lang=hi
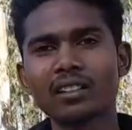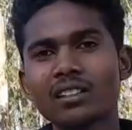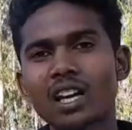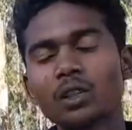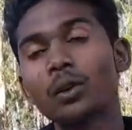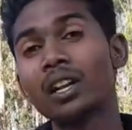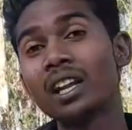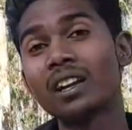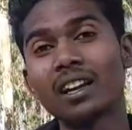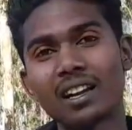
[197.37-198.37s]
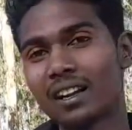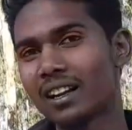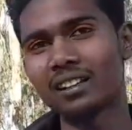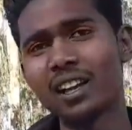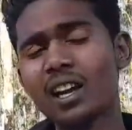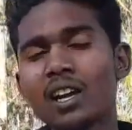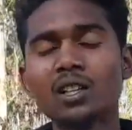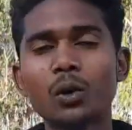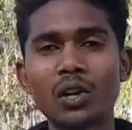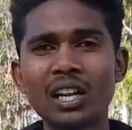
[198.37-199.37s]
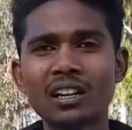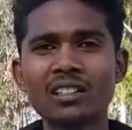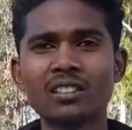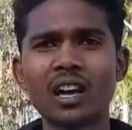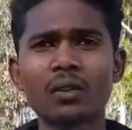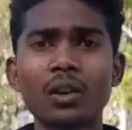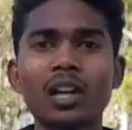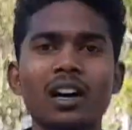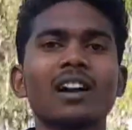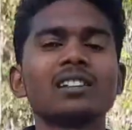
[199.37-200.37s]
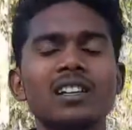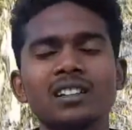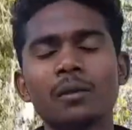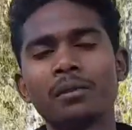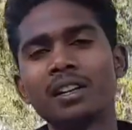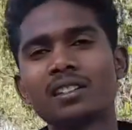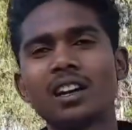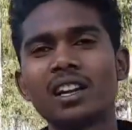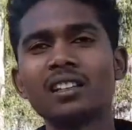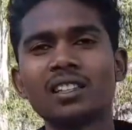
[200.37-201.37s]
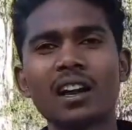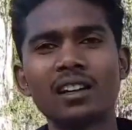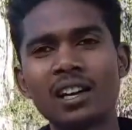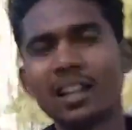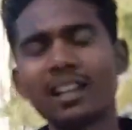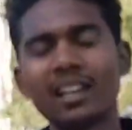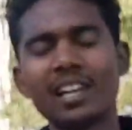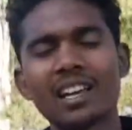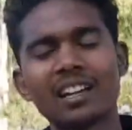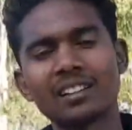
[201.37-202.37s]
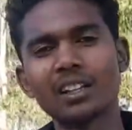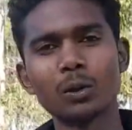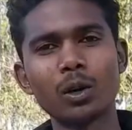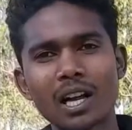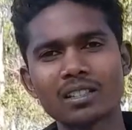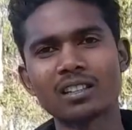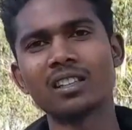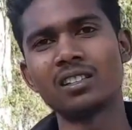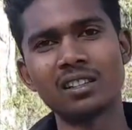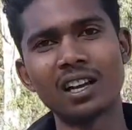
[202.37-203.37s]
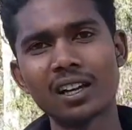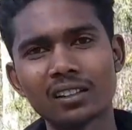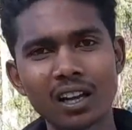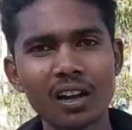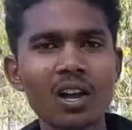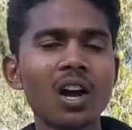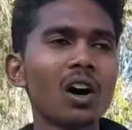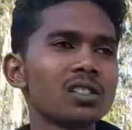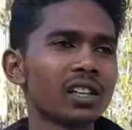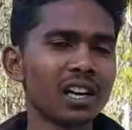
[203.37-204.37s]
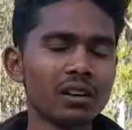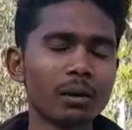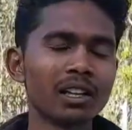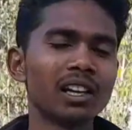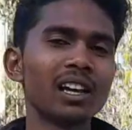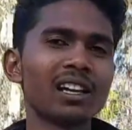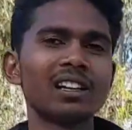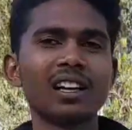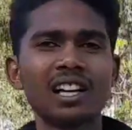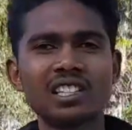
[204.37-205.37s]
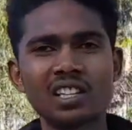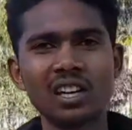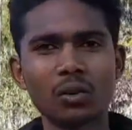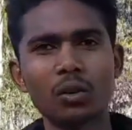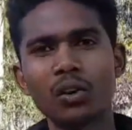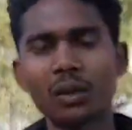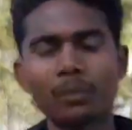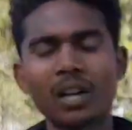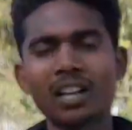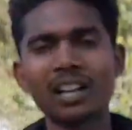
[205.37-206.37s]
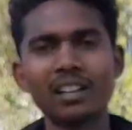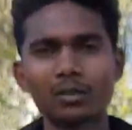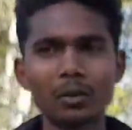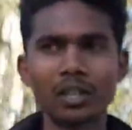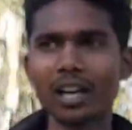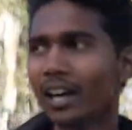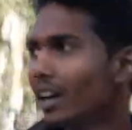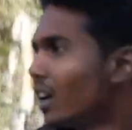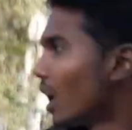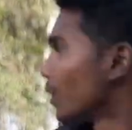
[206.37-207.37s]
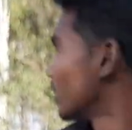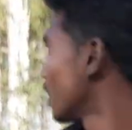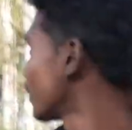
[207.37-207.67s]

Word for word: के दिन था तो ड्रिंक करके रखे थे तो ड्रिंक इंसान को नहीं करना चाहिए था फ्रेंड्स अगर इंसान ड्रिंक नहीं किया रहता तो आज तक से जिंदा रहता और सेकेंड बात यह है कि इधर एक्सीडेंट हो के पूरा रेलिंग टूट गया है और इधर